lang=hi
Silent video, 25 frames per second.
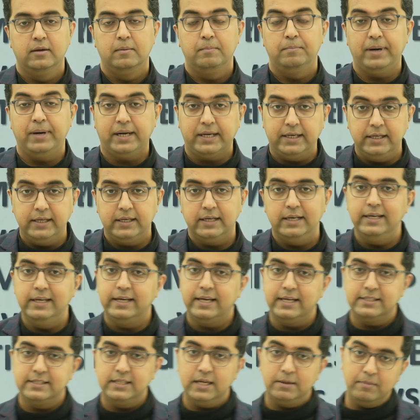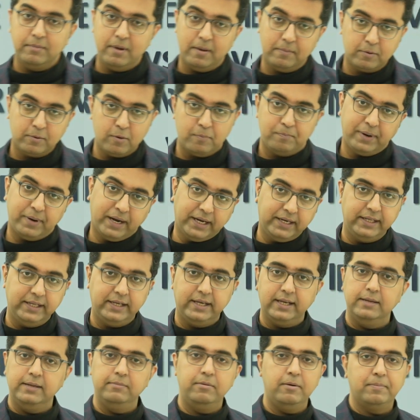प्रैक्टिकली कैसे है मैं आपको
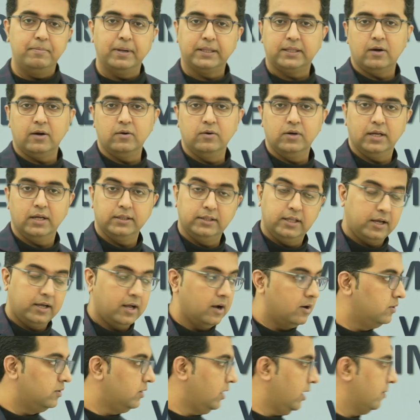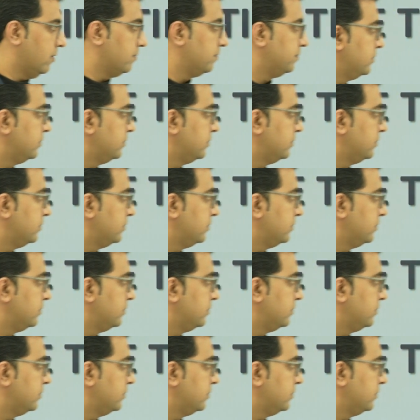प्रैक्टिकली भी बताऊंगा दिखाऊंगा